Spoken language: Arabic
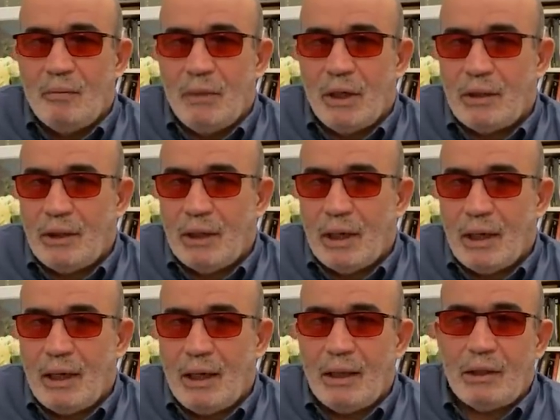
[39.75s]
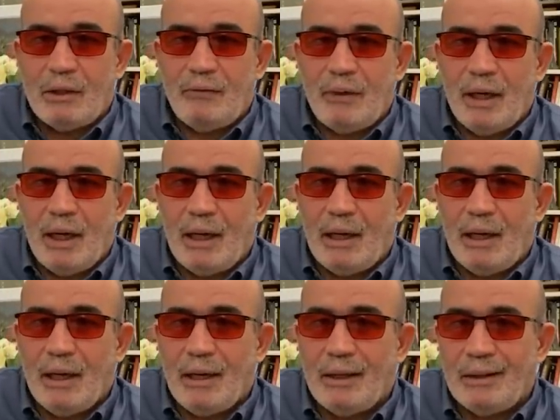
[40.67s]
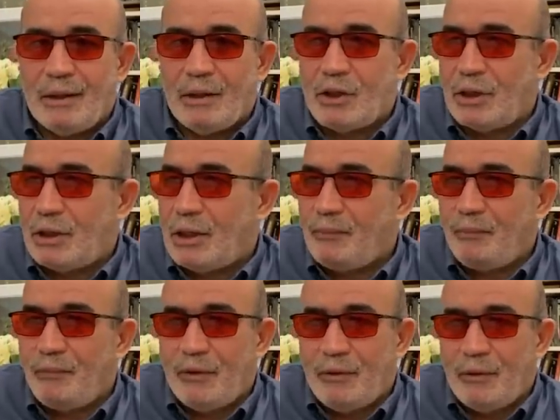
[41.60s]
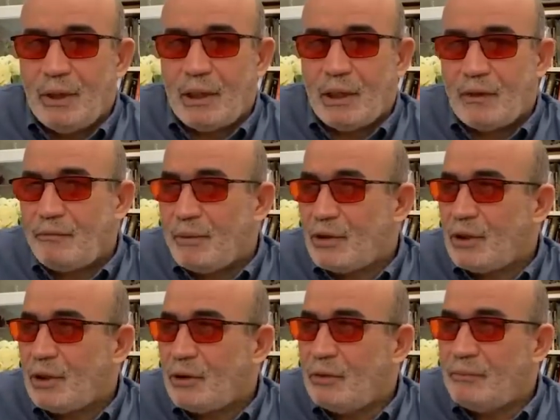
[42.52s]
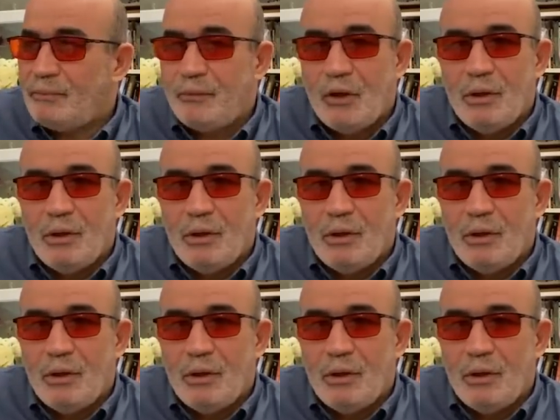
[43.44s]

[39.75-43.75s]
باختناقات في حالة خطيرة جدا لا نعرف مصيرهم